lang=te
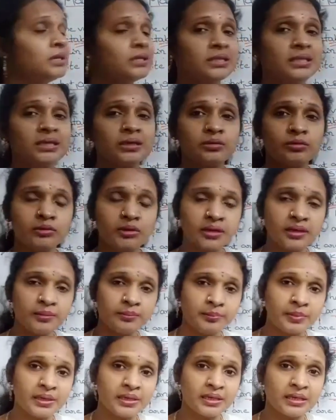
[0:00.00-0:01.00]
ఇది కూడా
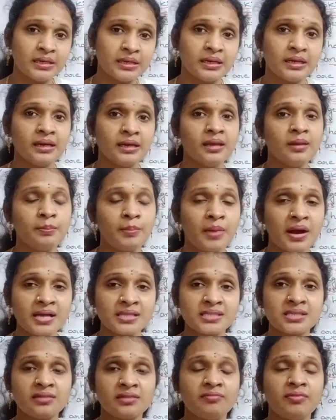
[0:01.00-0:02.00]
ఇంపార్టెంట్ అండి
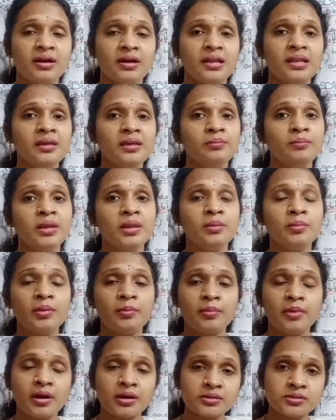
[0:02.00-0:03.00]
పాస్ అవ్వాలి మినిమం
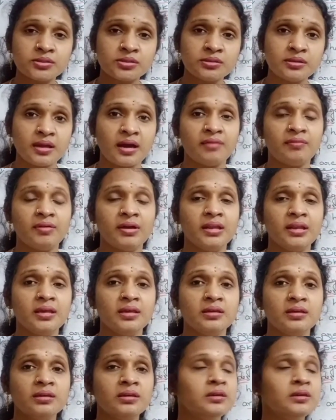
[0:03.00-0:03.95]
మార్క్స్ రావాలి